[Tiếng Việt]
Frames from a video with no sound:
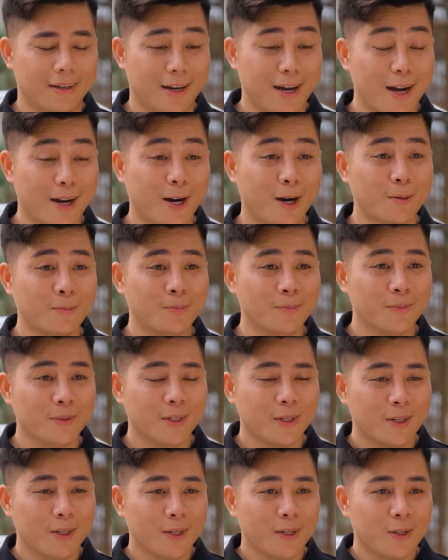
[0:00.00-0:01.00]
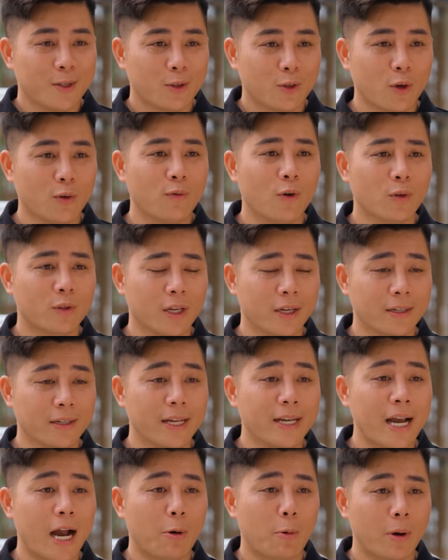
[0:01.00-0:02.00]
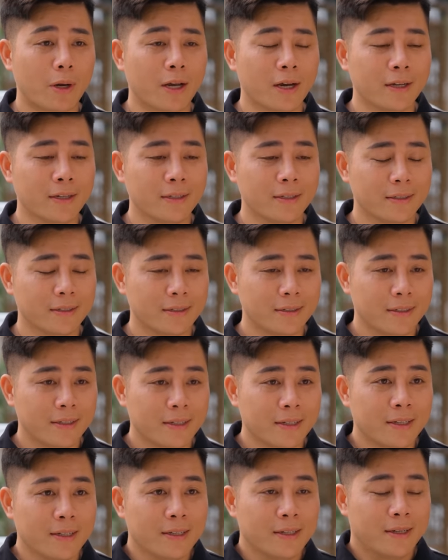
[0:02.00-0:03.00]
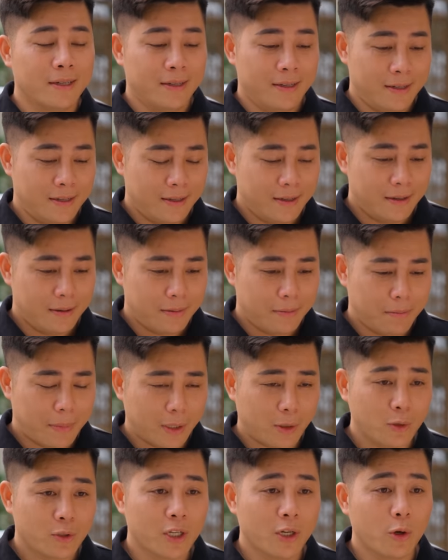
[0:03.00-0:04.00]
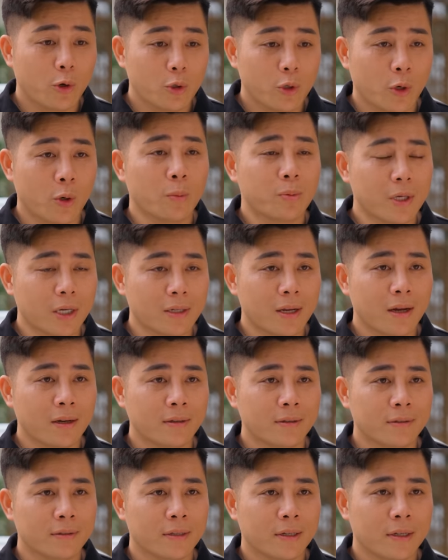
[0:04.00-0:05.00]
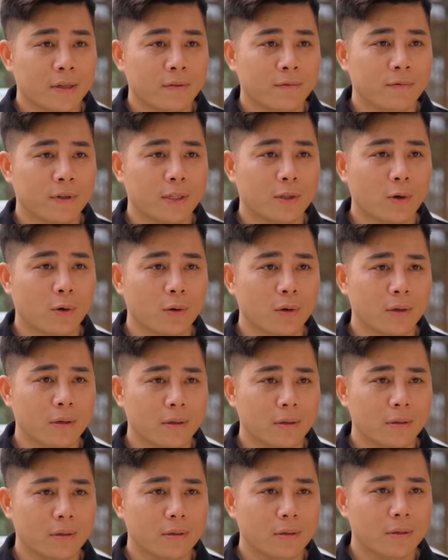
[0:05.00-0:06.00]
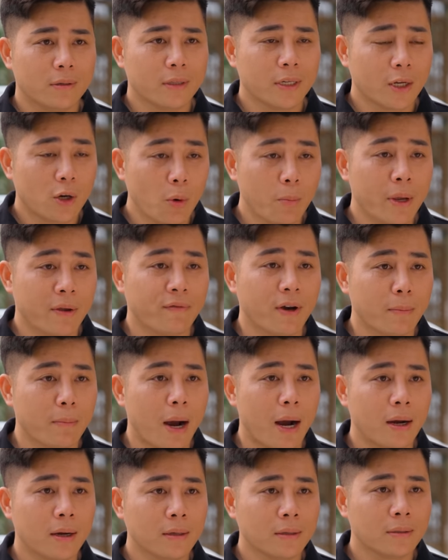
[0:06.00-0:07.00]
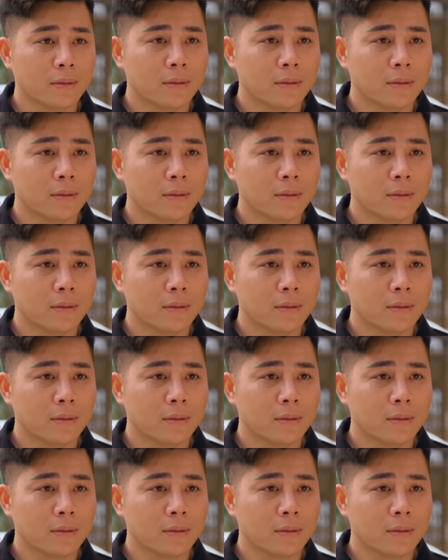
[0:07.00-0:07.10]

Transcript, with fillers: À không, tôi vô tình đi ngang qua đây. Mà tôi xin lỗi chuyện hôm trước nhá. Vì tôi nên cô bị Vân mắng.